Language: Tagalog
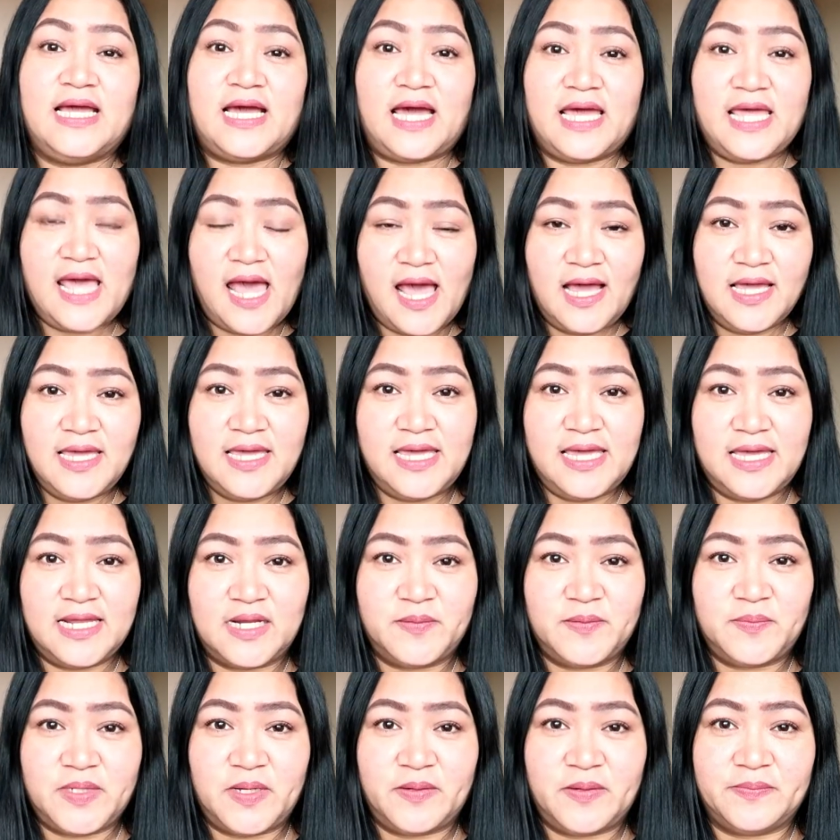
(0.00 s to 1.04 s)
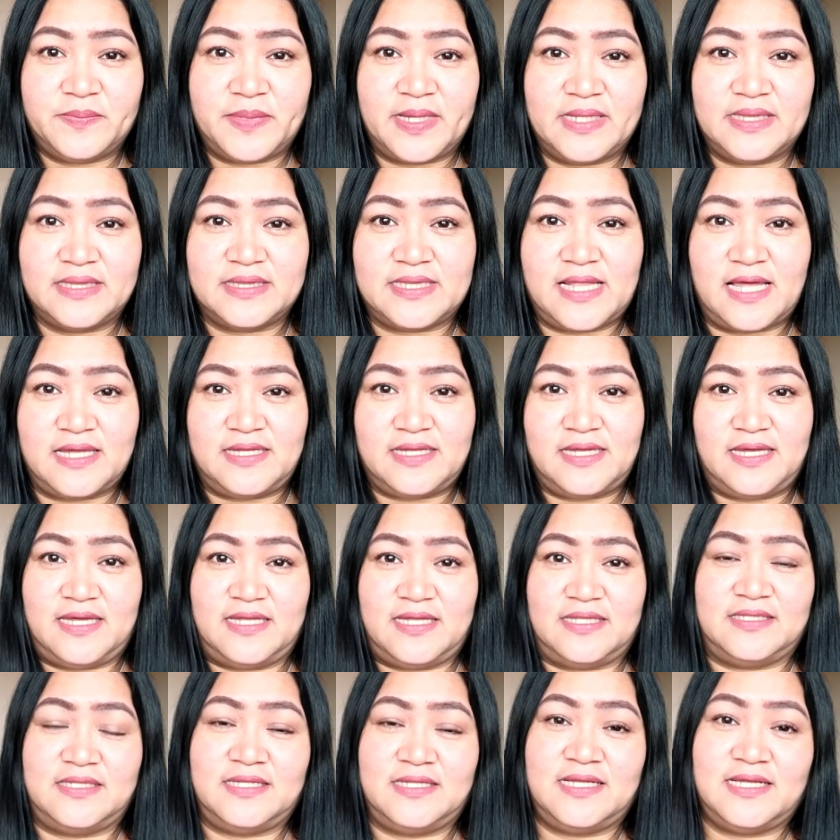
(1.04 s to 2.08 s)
Kaya ang hirap niyang pantayin.